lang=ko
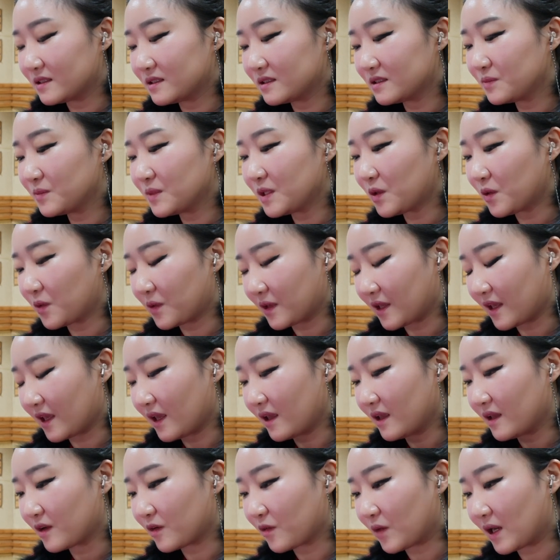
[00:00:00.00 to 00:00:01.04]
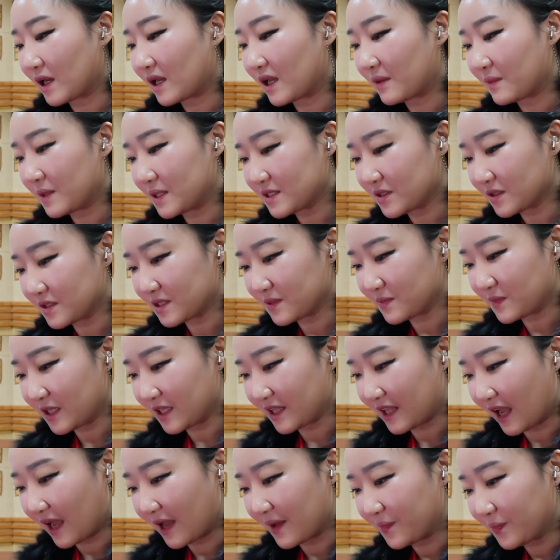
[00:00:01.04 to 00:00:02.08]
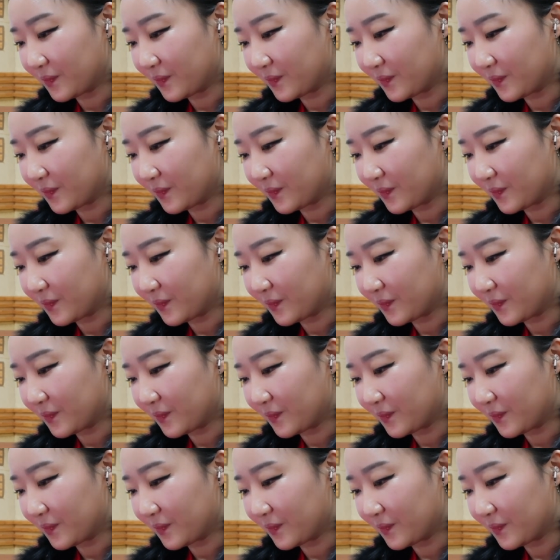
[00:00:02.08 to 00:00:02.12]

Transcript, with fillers: 흥미롭게 관람했었습니다.